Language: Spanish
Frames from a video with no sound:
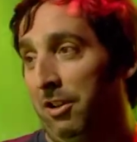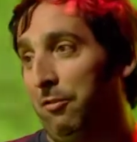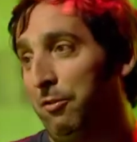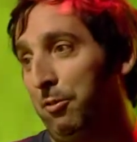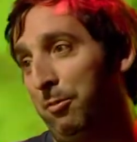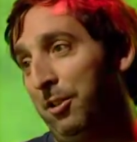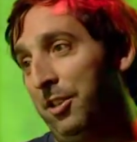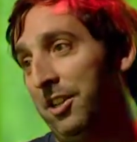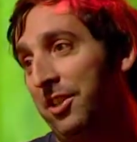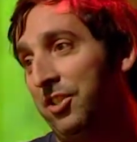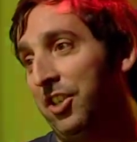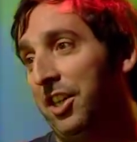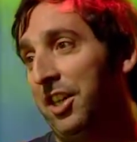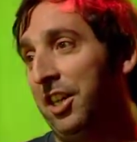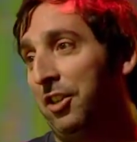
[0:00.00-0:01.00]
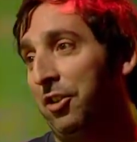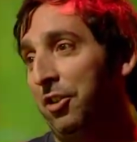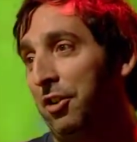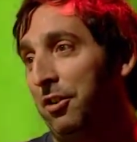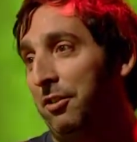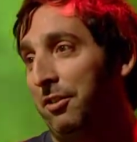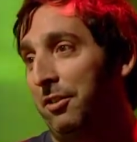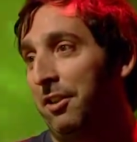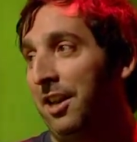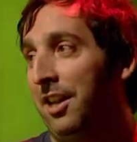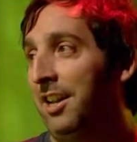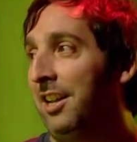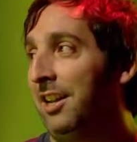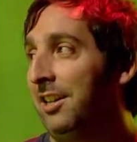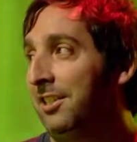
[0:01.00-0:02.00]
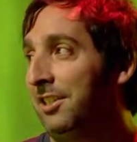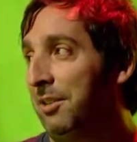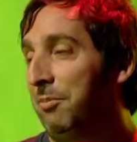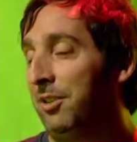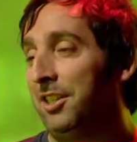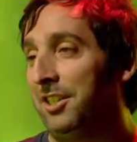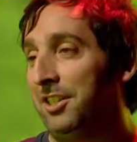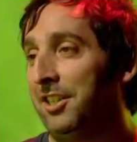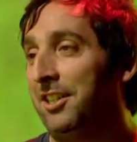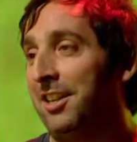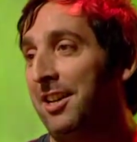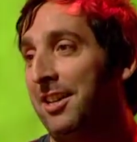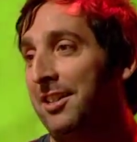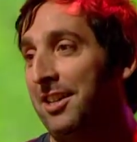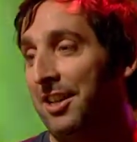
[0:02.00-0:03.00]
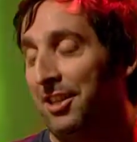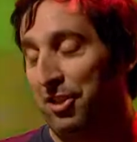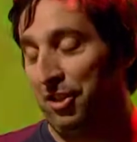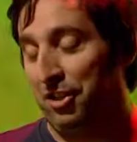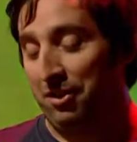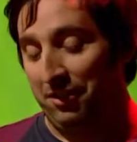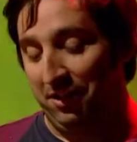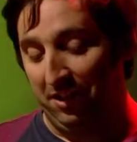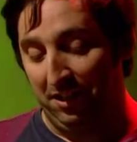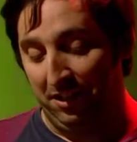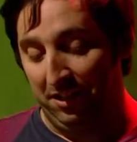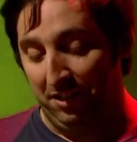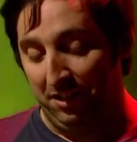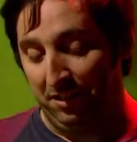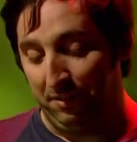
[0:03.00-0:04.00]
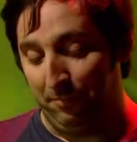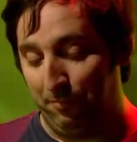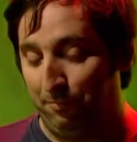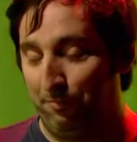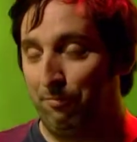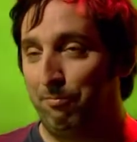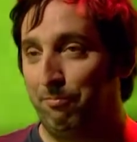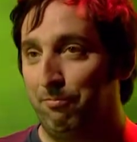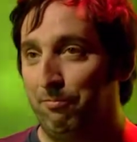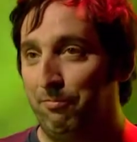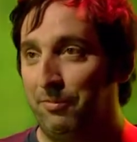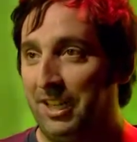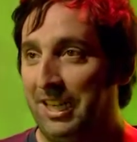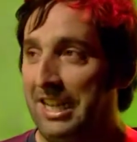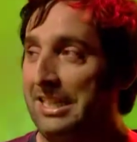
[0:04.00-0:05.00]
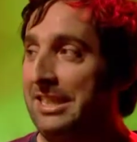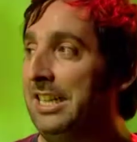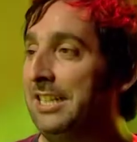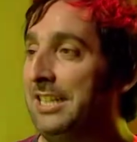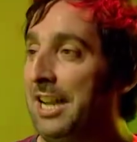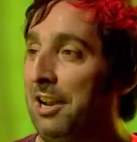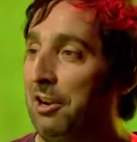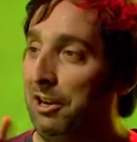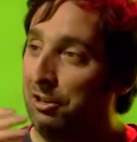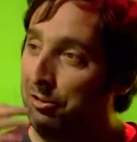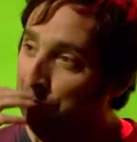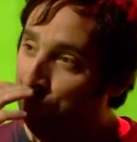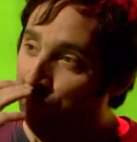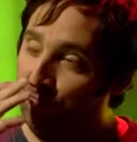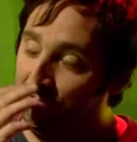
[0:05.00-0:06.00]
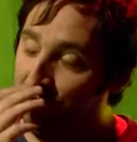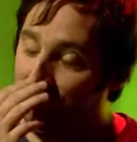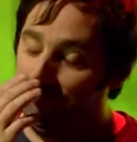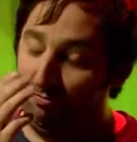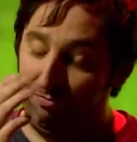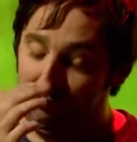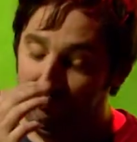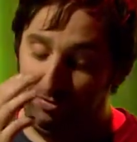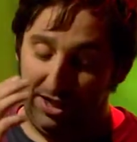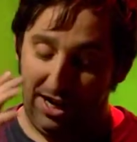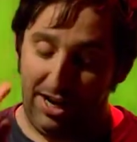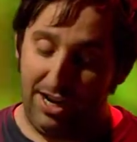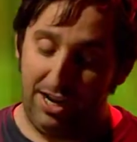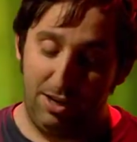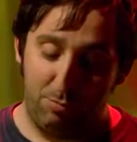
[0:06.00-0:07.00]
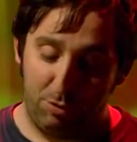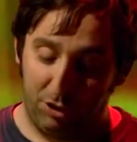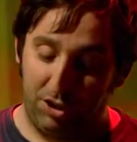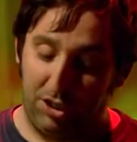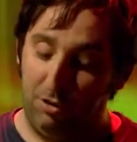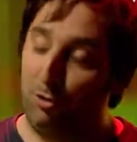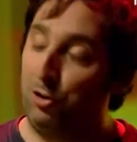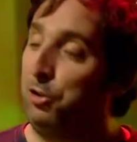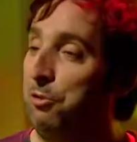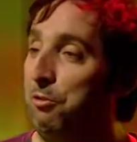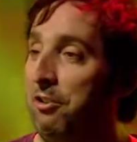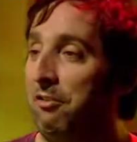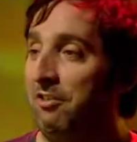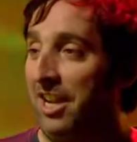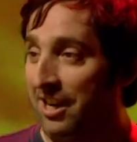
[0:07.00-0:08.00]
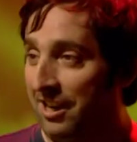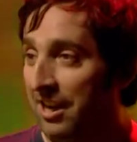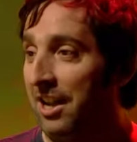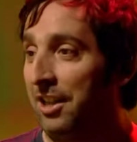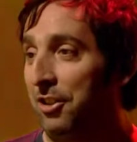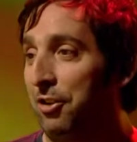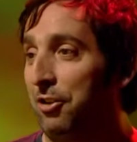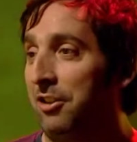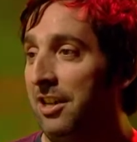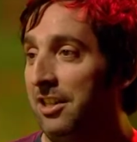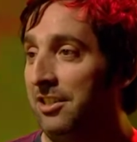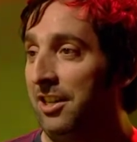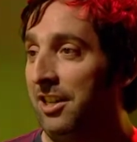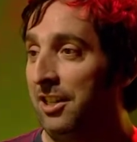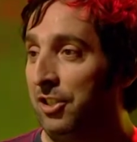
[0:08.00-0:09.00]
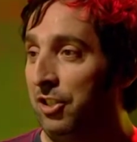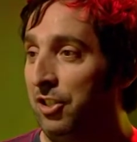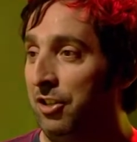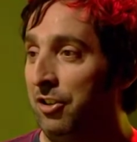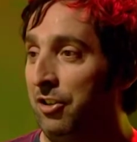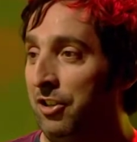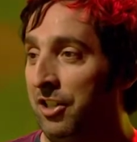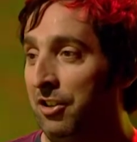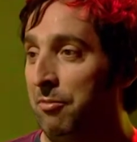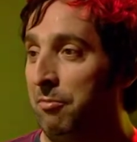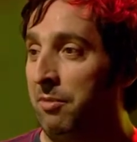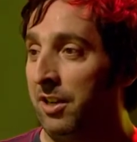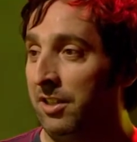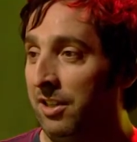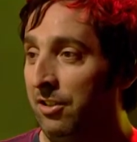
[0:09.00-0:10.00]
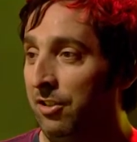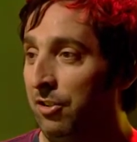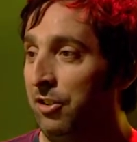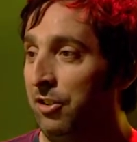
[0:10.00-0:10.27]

al fútbol desde chiquito eh, y siempre quise estar en la selección y gracias a algún canal deportivo estuve viajando con la selección y compartiendo